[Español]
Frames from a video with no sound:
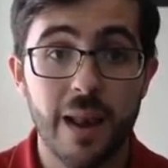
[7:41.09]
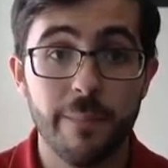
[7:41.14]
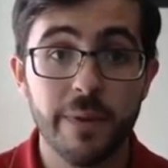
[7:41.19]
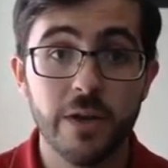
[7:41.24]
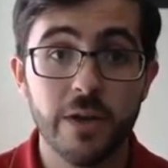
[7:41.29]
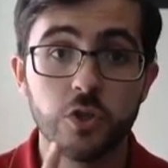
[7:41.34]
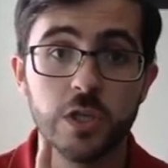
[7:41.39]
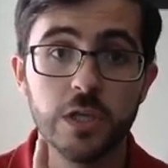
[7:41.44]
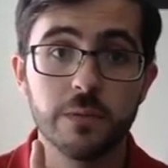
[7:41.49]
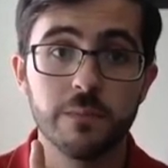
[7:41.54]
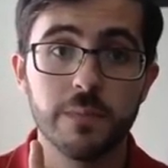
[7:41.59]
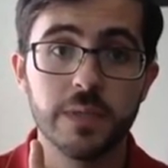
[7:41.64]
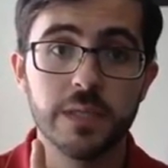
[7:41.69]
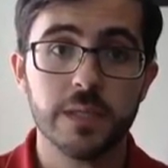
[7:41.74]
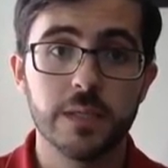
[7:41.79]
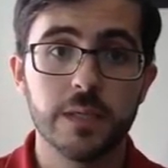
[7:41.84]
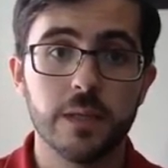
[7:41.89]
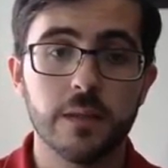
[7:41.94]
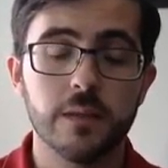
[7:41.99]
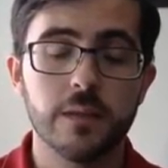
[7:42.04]
al menos seis
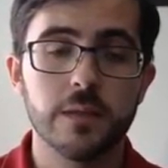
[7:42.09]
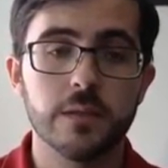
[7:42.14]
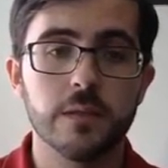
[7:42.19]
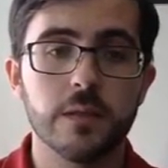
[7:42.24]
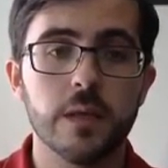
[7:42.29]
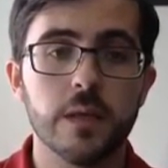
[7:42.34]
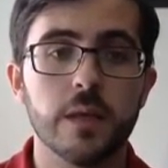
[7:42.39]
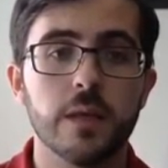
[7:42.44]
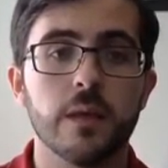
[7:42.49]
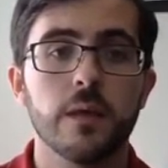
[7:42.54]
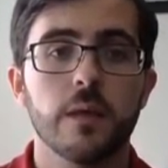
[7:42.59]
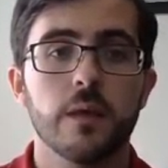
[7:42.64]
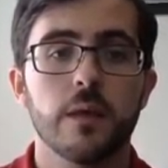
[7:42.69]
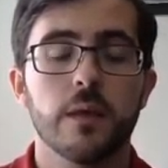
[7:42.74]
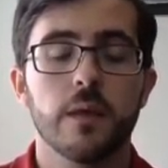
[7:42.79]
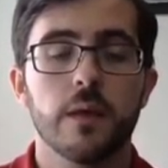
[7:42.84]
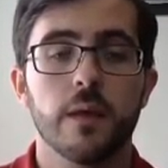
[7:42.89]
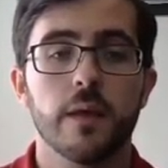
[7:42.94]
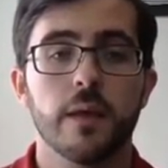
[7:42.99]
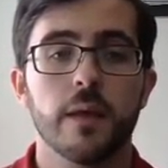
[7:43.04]
meses antes de
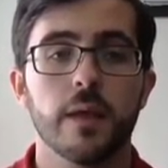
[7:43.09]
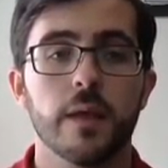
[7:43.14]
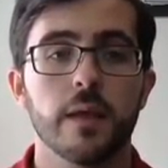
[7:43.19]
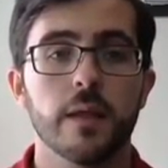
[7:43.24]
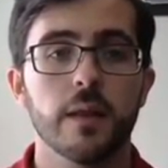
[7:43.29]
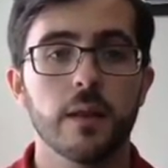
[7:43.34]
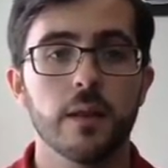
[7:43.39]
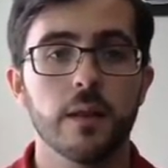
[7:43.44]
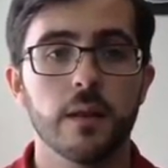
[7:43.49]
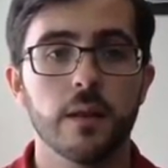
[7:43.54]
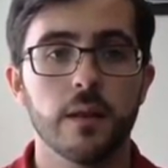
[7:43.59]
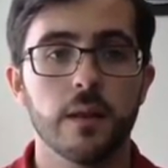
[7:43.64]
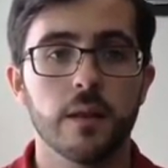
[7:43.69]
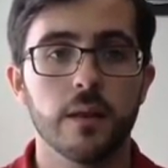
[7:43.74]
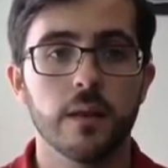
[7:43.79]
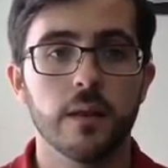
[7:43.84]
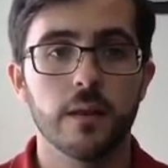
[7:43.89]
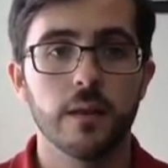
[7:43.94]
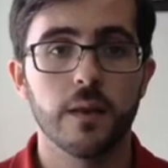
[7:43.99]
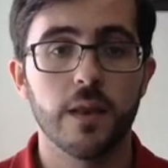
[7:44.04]

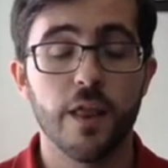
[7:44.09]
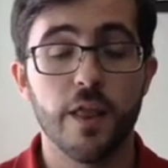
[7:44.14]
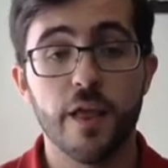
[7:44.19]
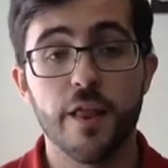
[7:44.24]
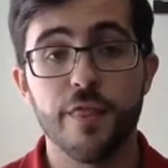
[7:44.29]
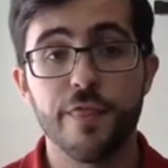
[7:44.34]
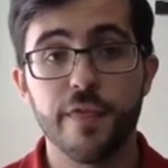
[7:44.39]
el,